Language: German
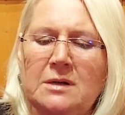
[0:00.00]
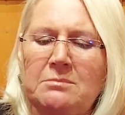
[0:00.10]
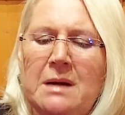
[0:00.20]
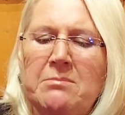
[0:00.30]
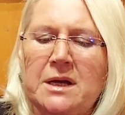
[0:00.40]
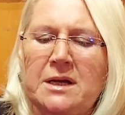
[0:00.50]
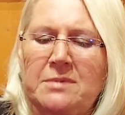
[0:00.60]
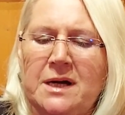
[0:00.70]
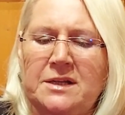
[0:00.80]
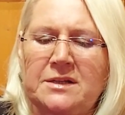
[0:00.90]
Mama, geh
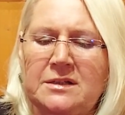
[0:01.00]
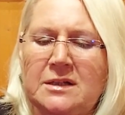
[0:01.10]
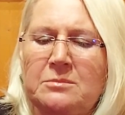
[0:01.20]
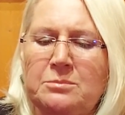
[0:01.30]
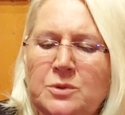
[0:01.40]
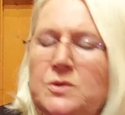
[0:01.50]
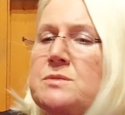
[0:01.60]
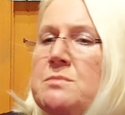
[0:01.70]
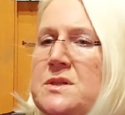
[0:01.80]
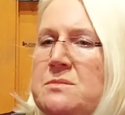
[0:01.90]
weiter, putz
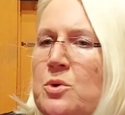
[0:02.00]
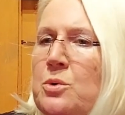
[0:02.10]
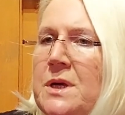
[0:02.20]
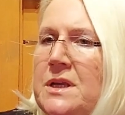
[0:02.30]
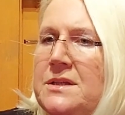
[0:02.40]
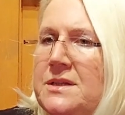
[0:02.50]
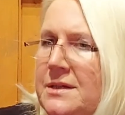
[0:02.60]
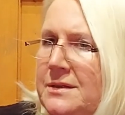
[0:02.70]
mir's Mobet.